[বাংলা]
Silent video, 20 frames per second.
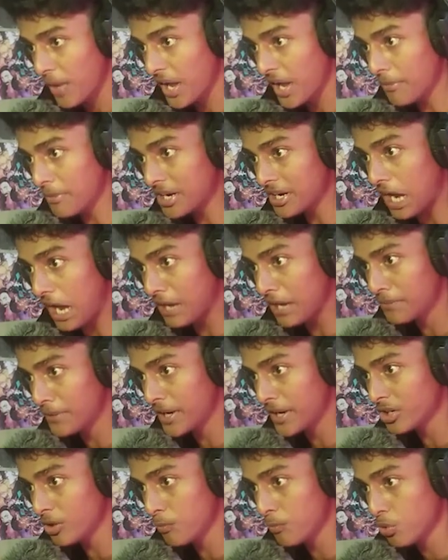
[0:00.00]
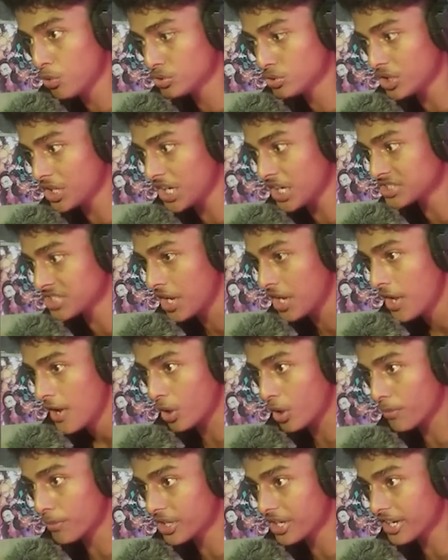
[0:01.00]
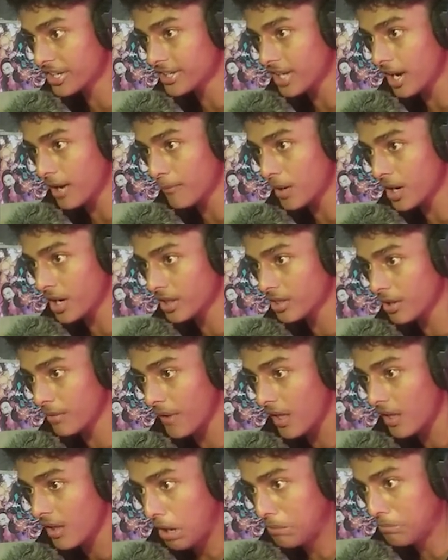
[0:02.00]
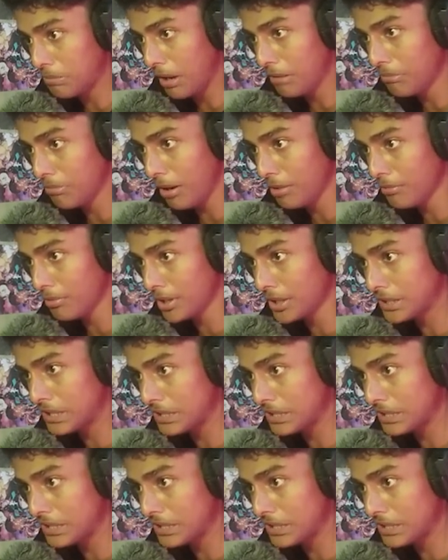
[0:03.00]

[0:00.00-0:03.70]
ভাই আমার গার্লফ্রেন্ডও ভূত হয়ে গেছে ফটাফট টাক ফাটাতে হবে ভাই ভাই ভাই ভাই